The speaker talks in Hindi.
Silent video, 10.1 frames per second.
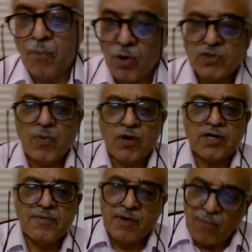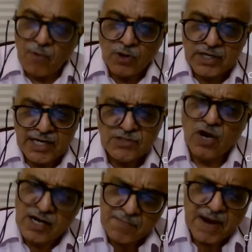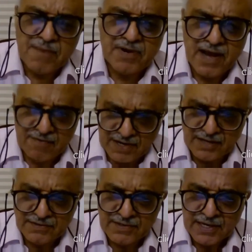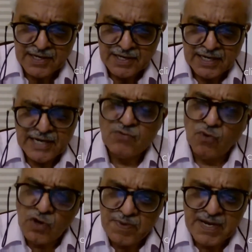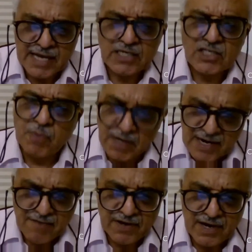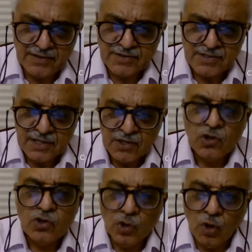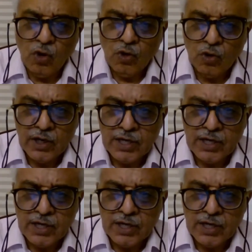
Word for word: सो पोस्टमार्टम रिपोर्ट इज नॉट अ प्राइमरी एविडेंस इट वुड बी एन एक्सपर्ट एविडेंस दो